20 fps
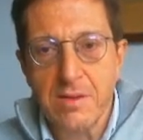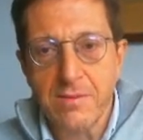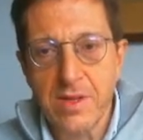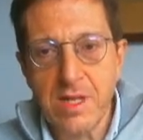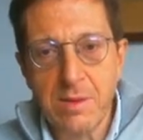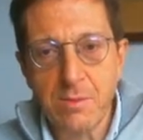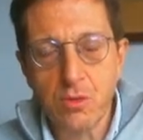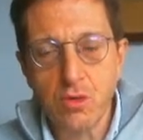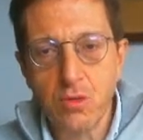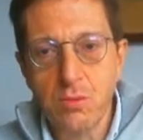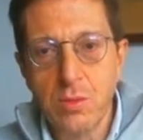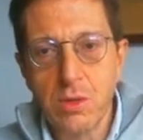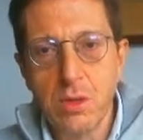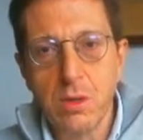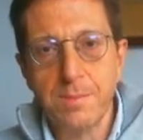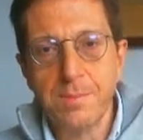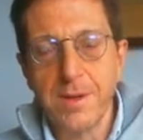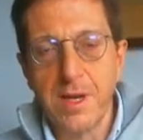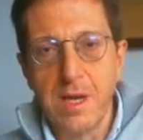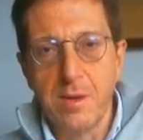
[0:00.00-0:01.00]
Vediamo
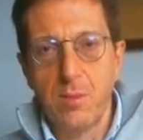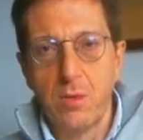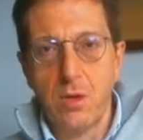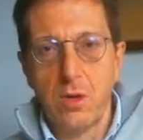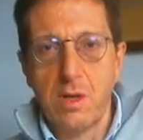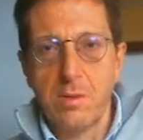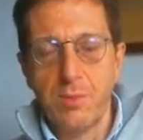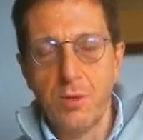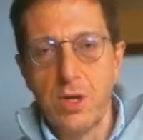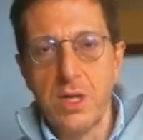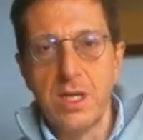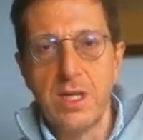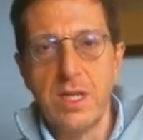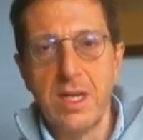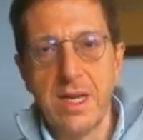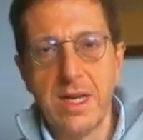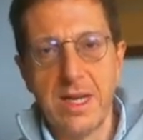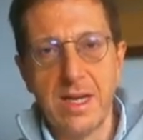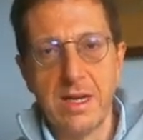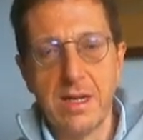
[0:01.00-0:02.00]
subito il primo, la
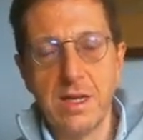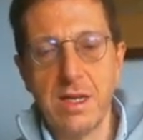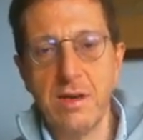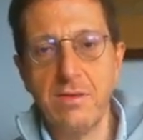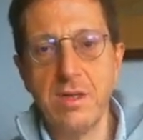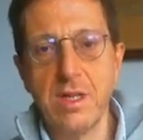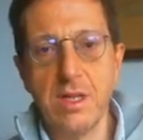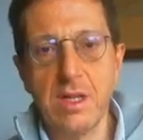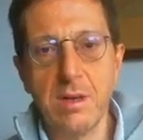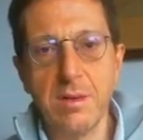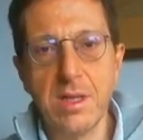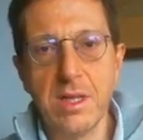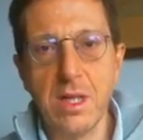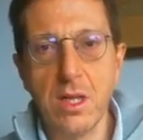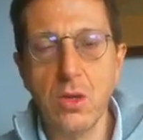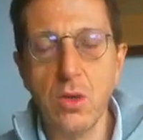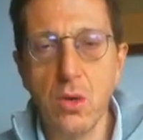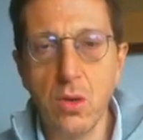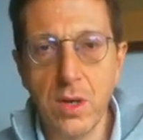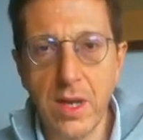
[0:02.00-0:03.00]
politica
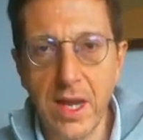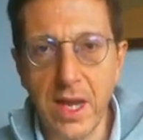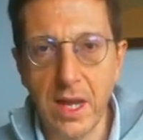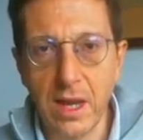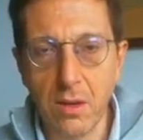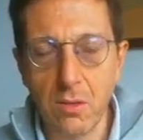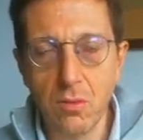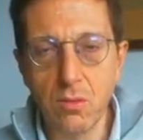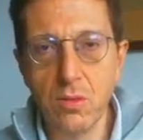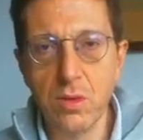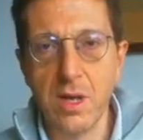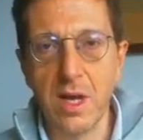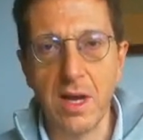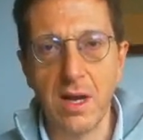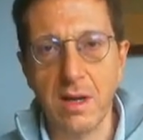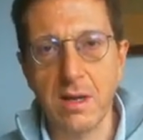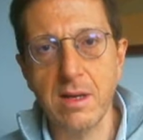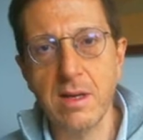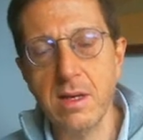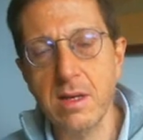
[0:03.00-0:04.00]
evidentemente non è
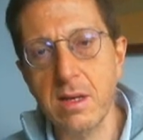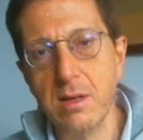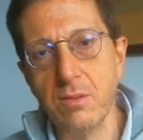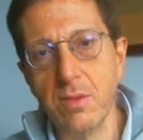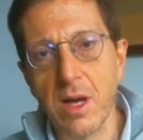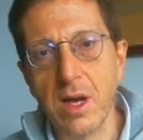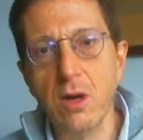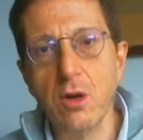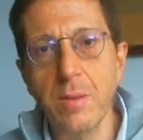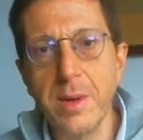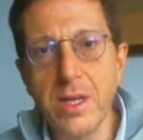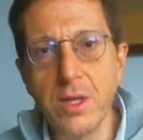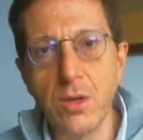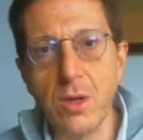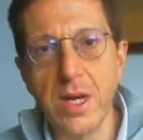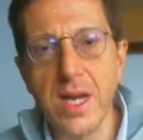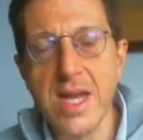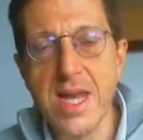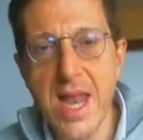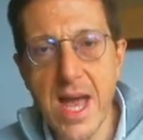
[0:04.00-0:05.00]
una, eh, un
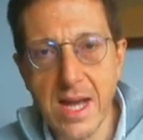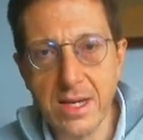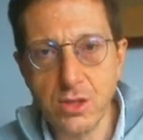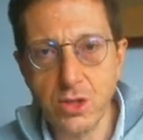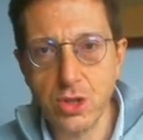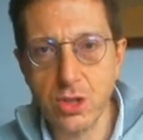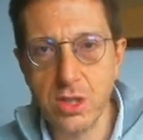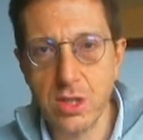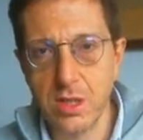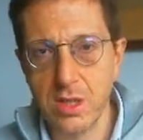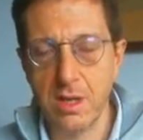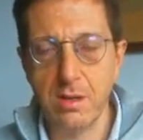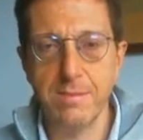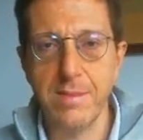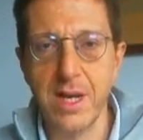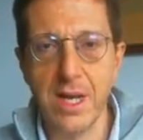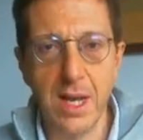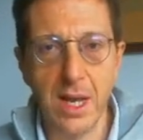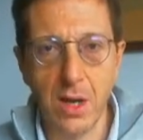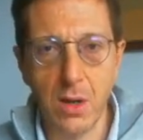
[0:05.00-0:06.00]
argomento che nasce nel
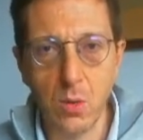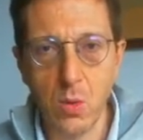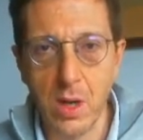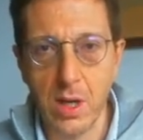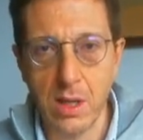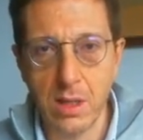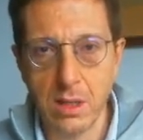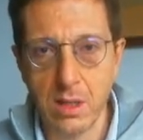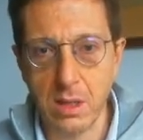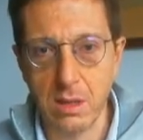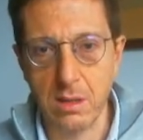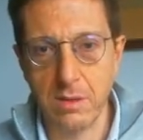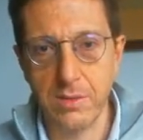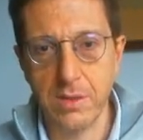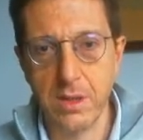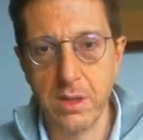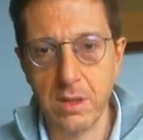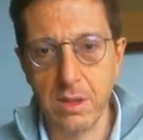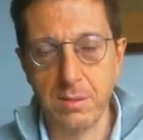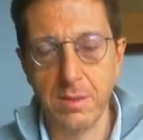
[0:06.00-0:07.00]
1004,
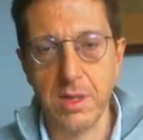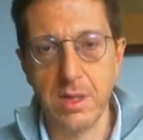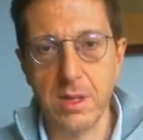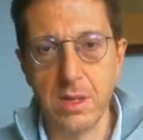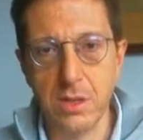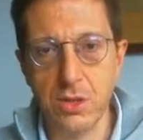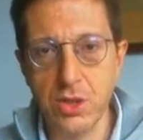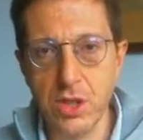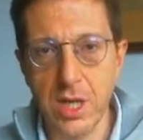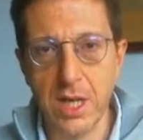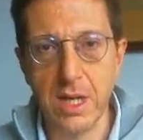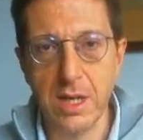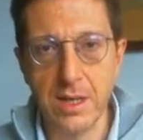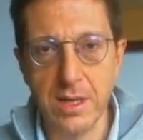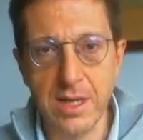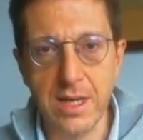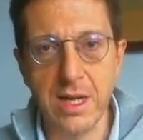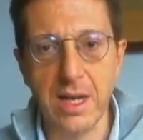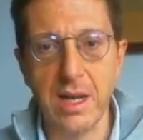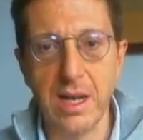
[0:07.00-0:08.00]
evidentemente già
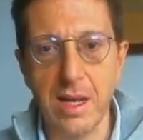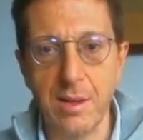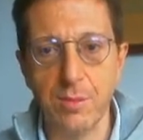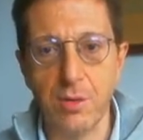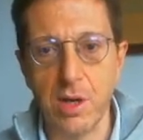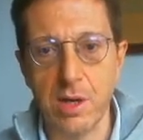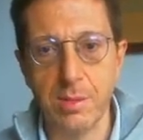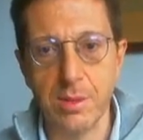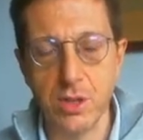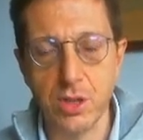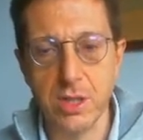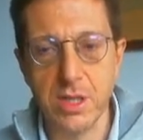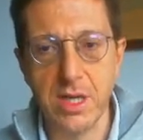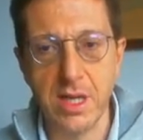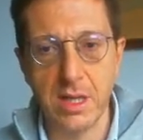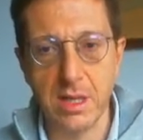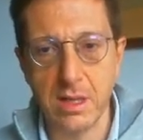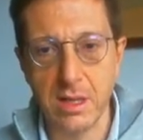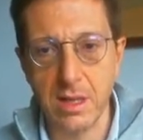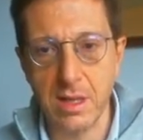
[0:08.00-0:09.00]
nell'epoca
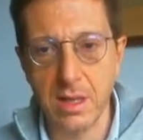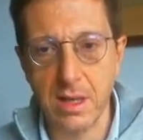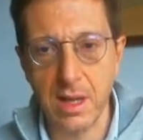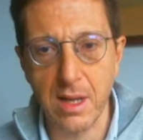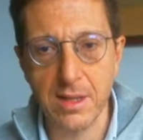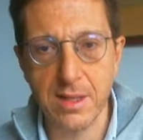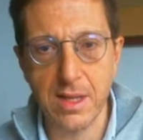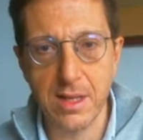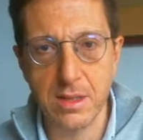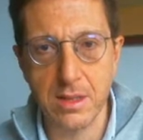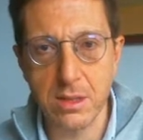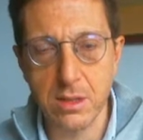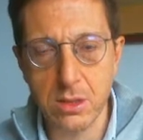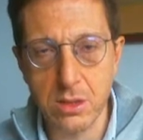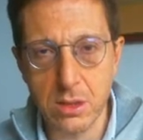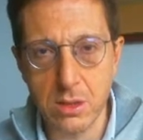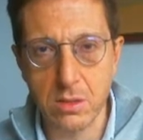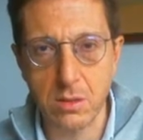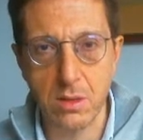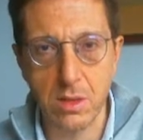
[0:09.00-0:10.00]
precedente, nella
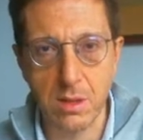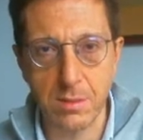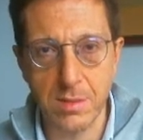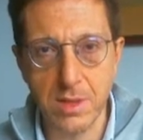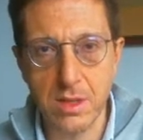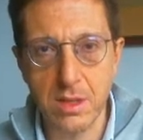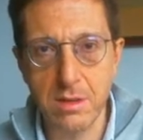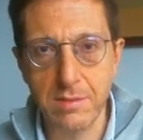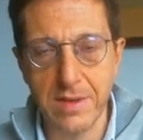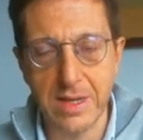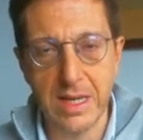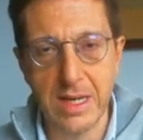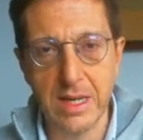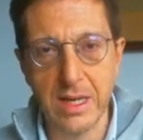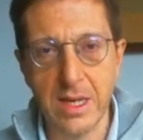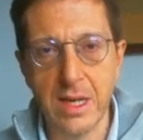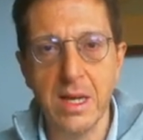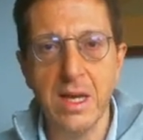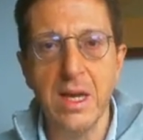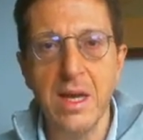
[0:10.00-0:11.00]
tradizione
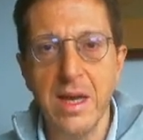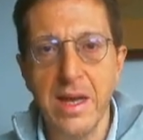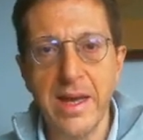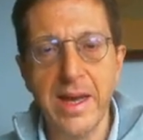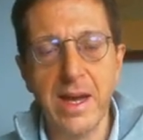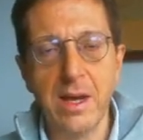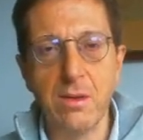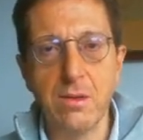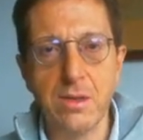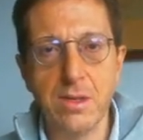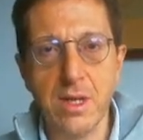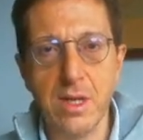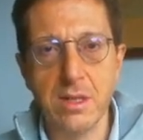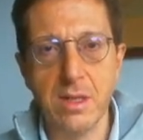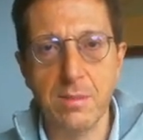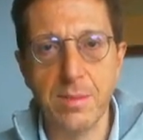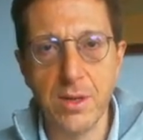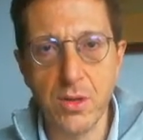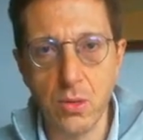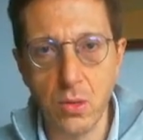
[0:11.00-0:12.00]
medievale, erano
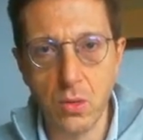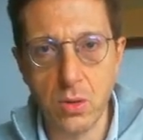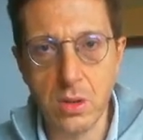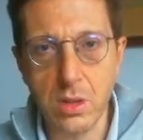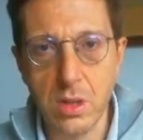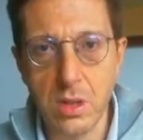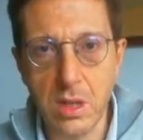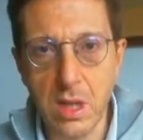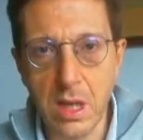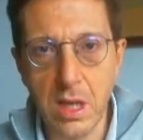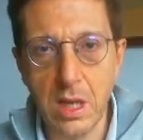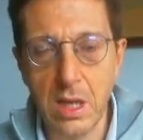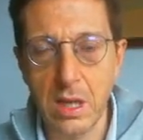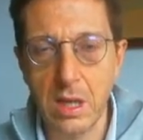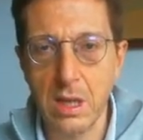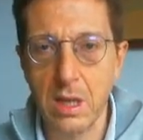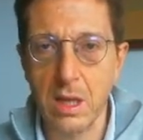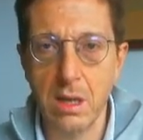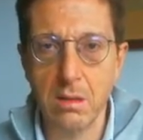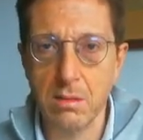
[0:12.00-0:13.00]
stati prodotti
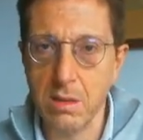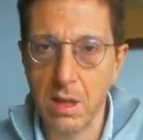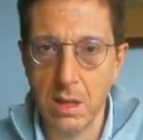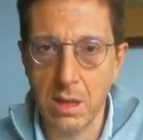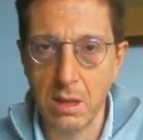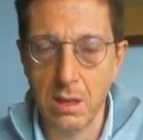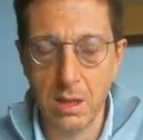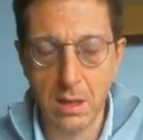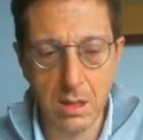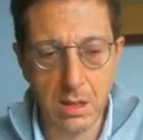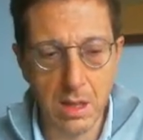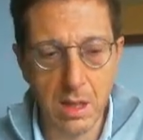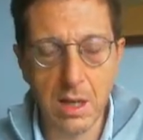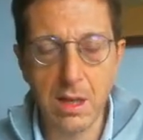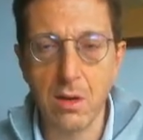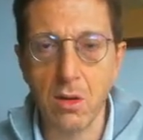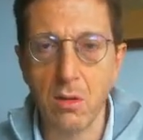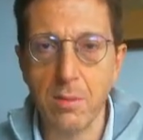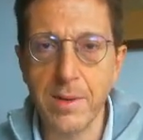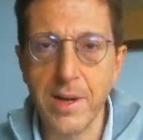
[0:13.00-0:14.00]
dei, dei,
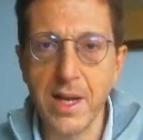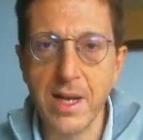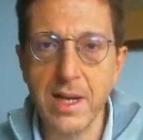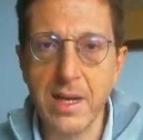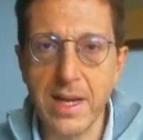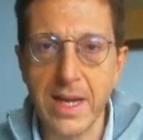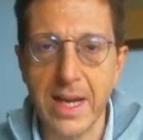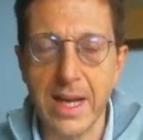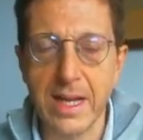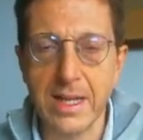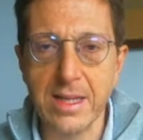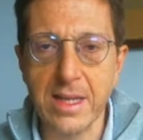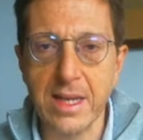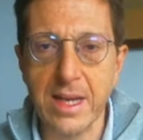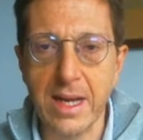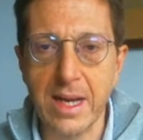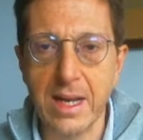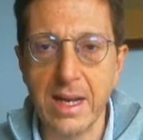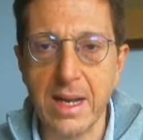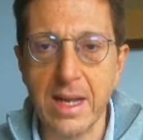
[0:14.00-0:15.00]
delle opere legate
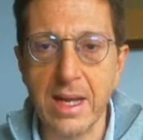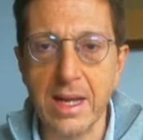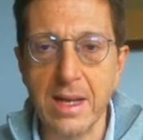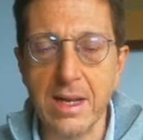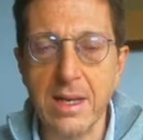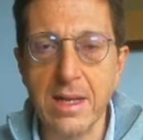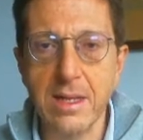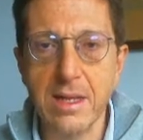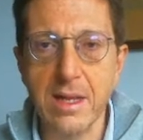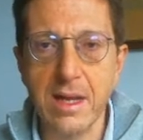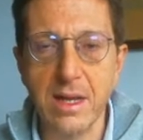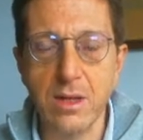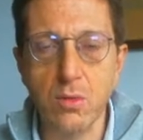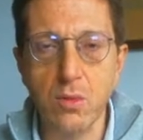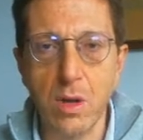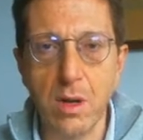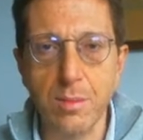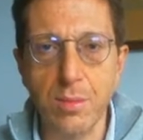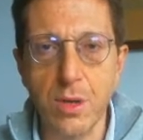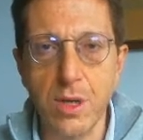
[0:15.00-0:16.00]
alla
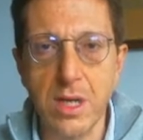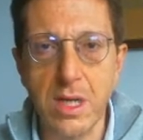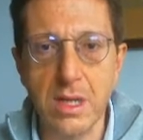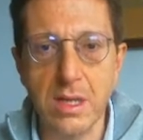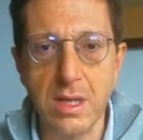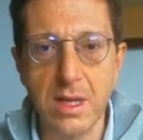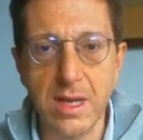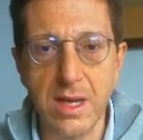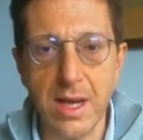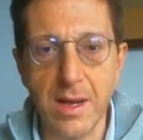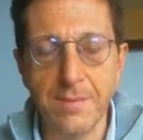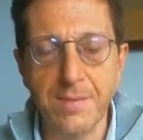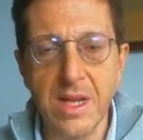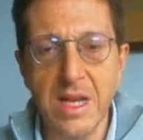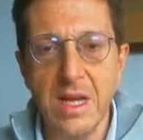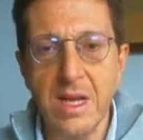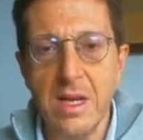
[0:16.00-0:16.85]
letteratura politica.